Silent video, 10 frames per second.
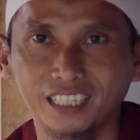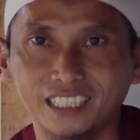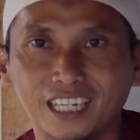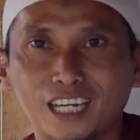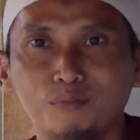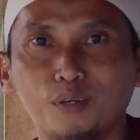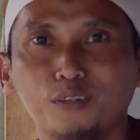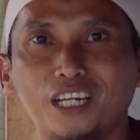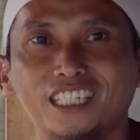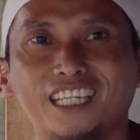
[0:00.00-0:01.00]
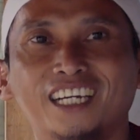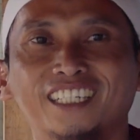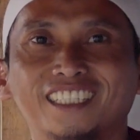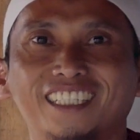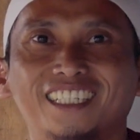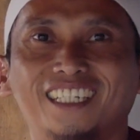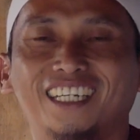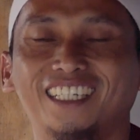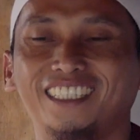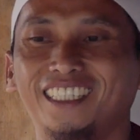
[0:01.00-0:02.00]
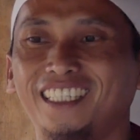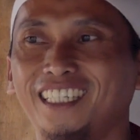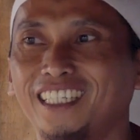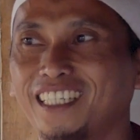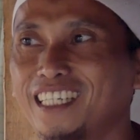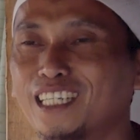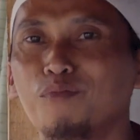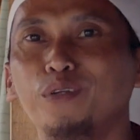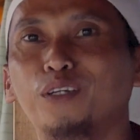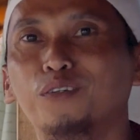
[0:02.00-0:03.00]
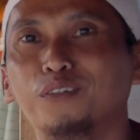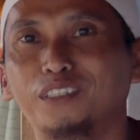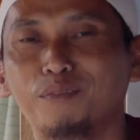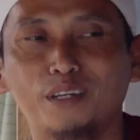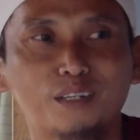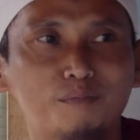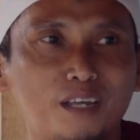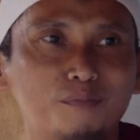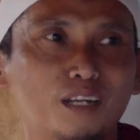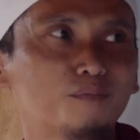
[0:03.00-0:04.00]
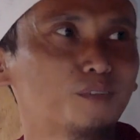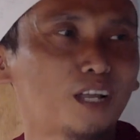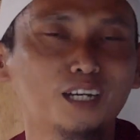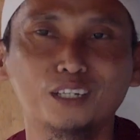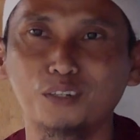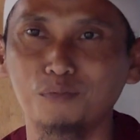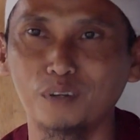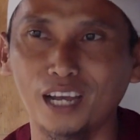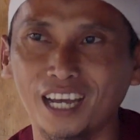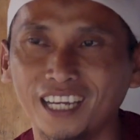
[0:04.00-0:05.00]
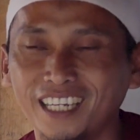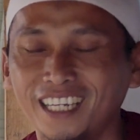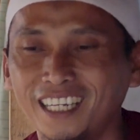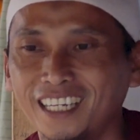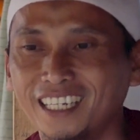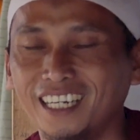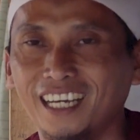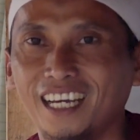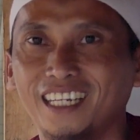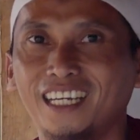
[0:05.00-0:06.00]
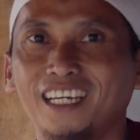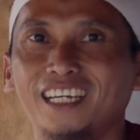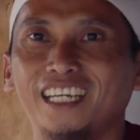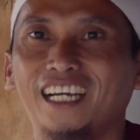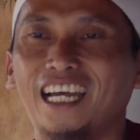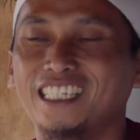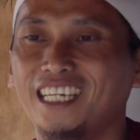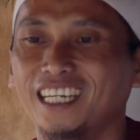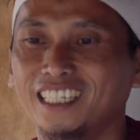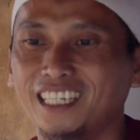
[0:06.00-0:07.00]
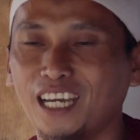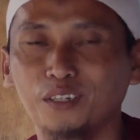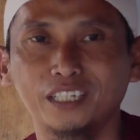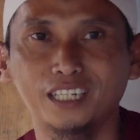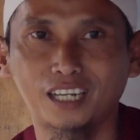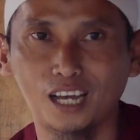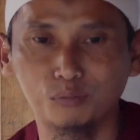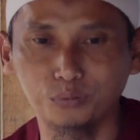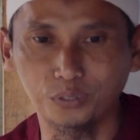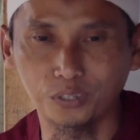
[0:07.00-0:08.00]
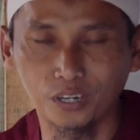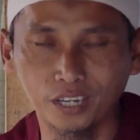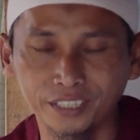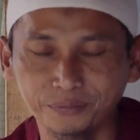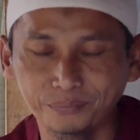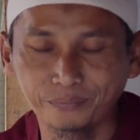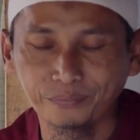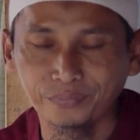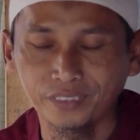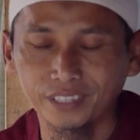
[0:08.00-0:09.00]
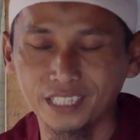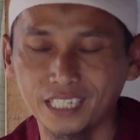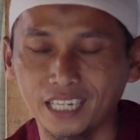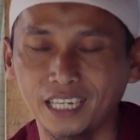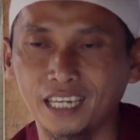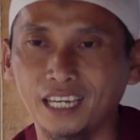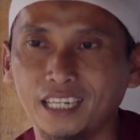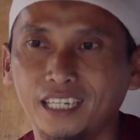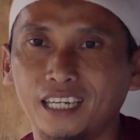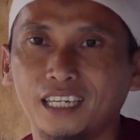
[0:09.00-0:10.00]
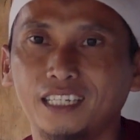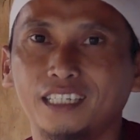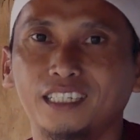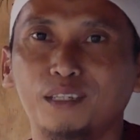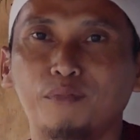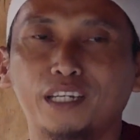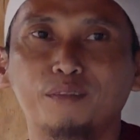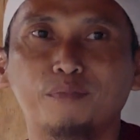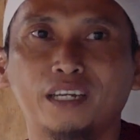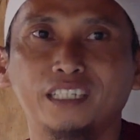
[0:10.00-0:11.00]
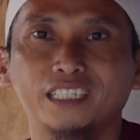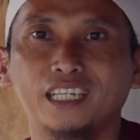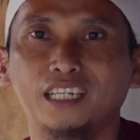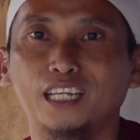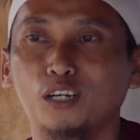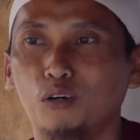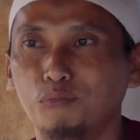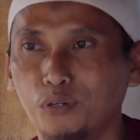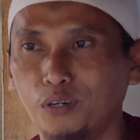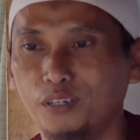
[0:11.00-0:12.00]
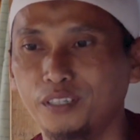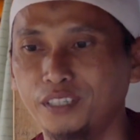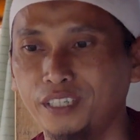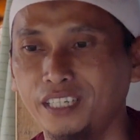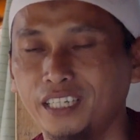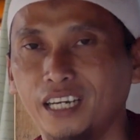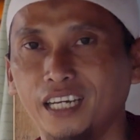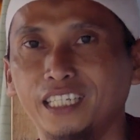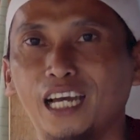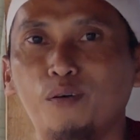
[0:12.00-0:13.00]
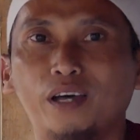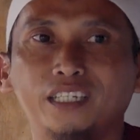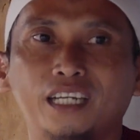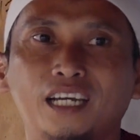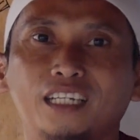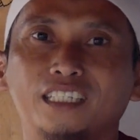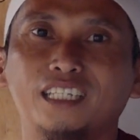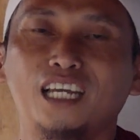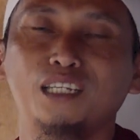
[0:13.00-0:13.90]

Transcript: kita kan baru datang. Nah, jadi kita bingung teman-teman pada pulang ke rumah. Nah, ada yang ngajak kita ayo kita ke Al di sana ada teman-teman kita dari Lombok. Nah, ini awalnya kita